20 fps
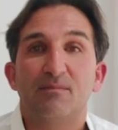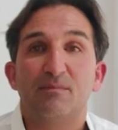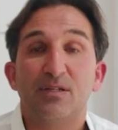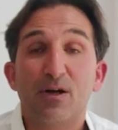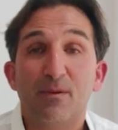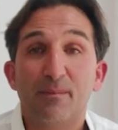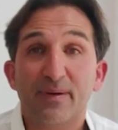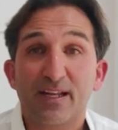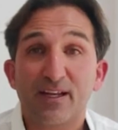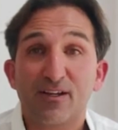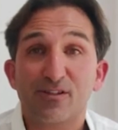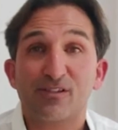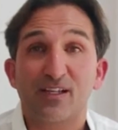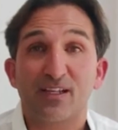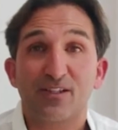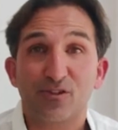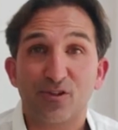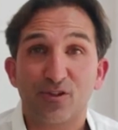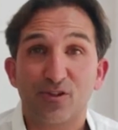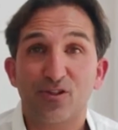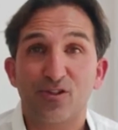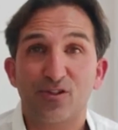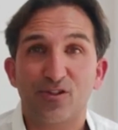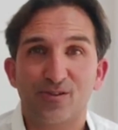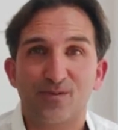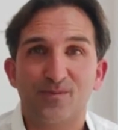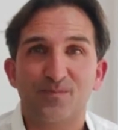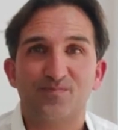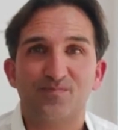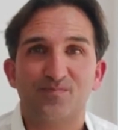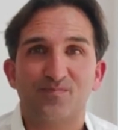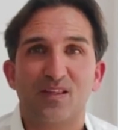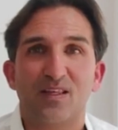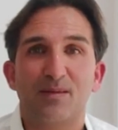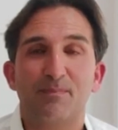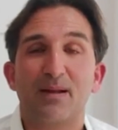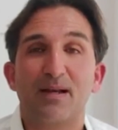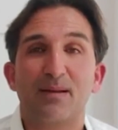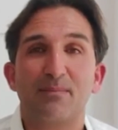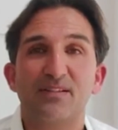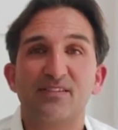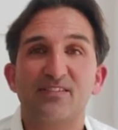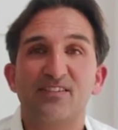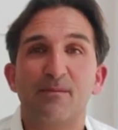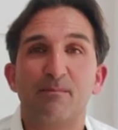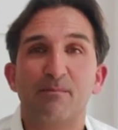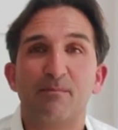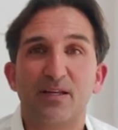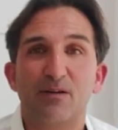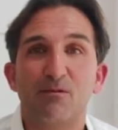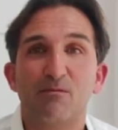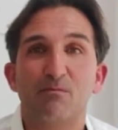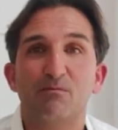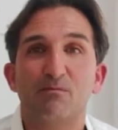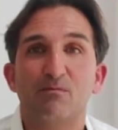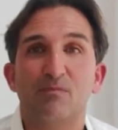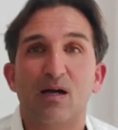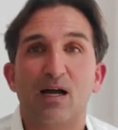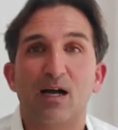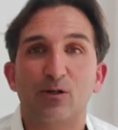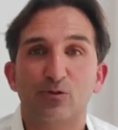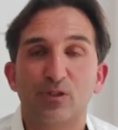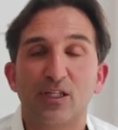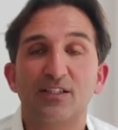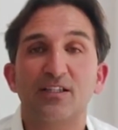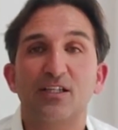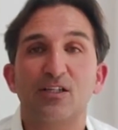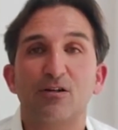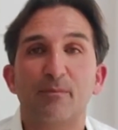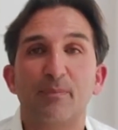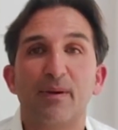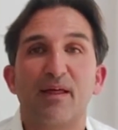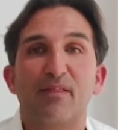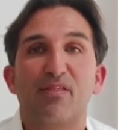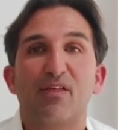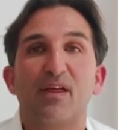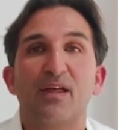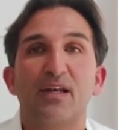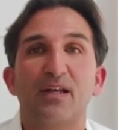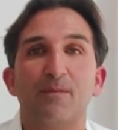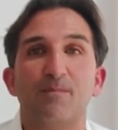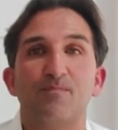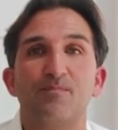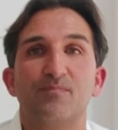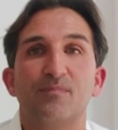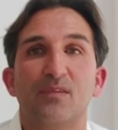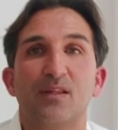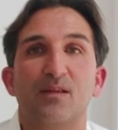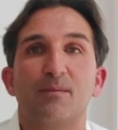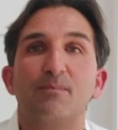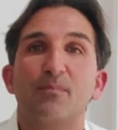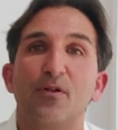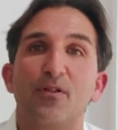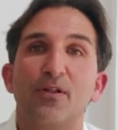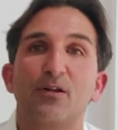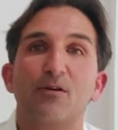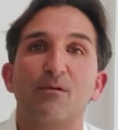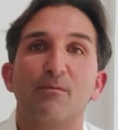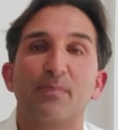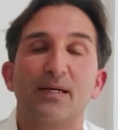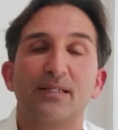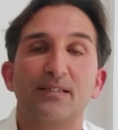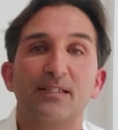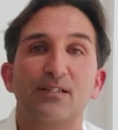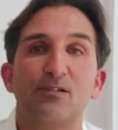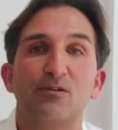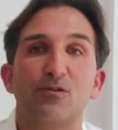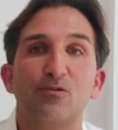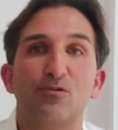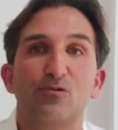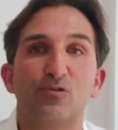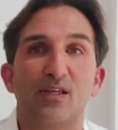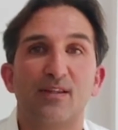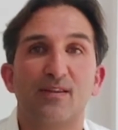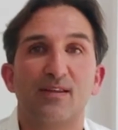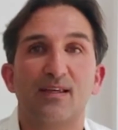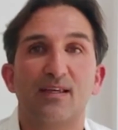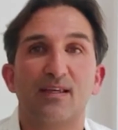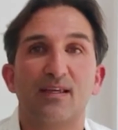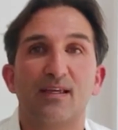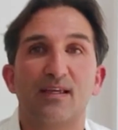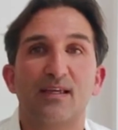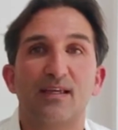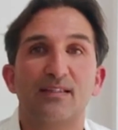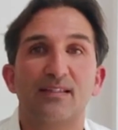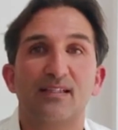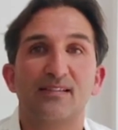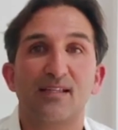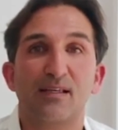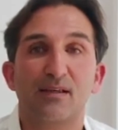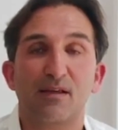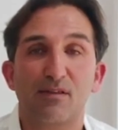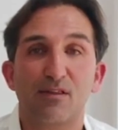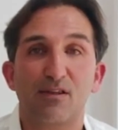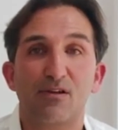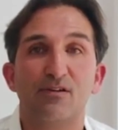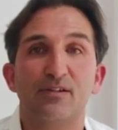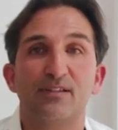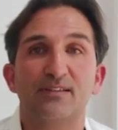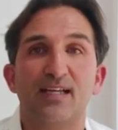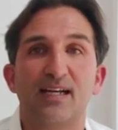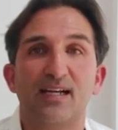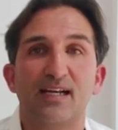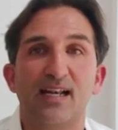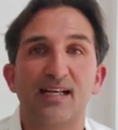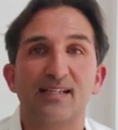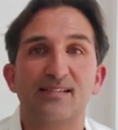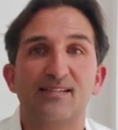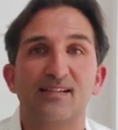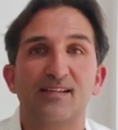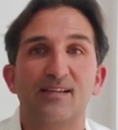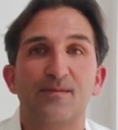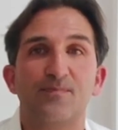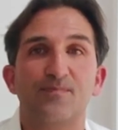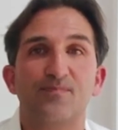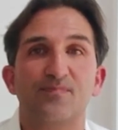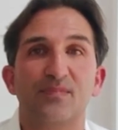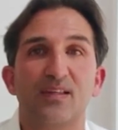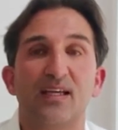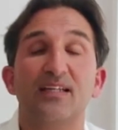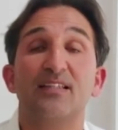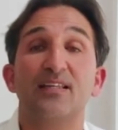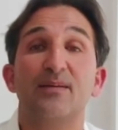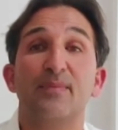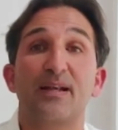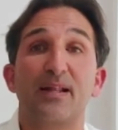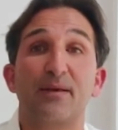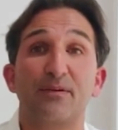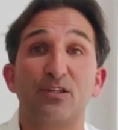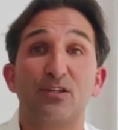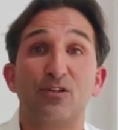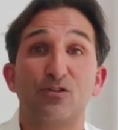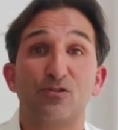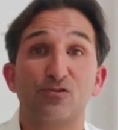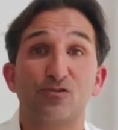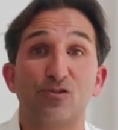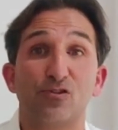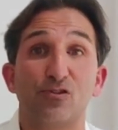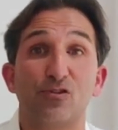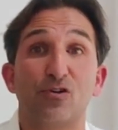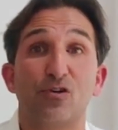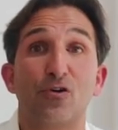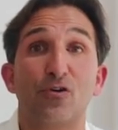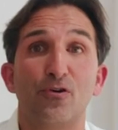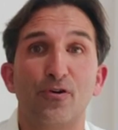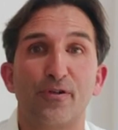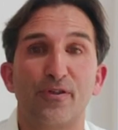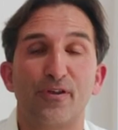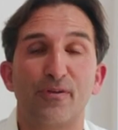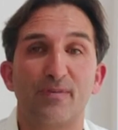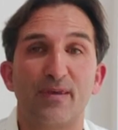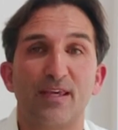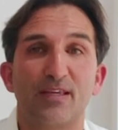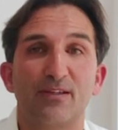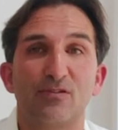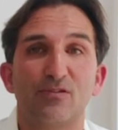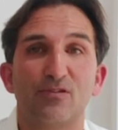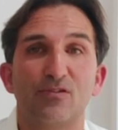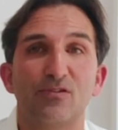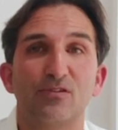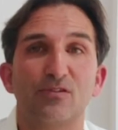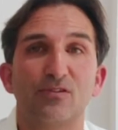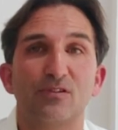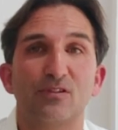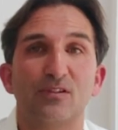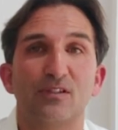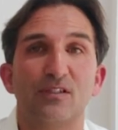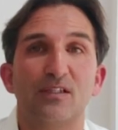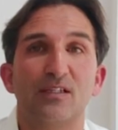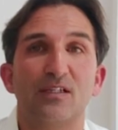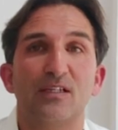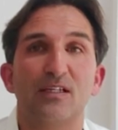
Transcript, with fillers: Mi nombre es José Antonio y para mí siempre es un auténtico placer poder compartir con ustedes esta sección, esta clase, este maravilloso conocimiento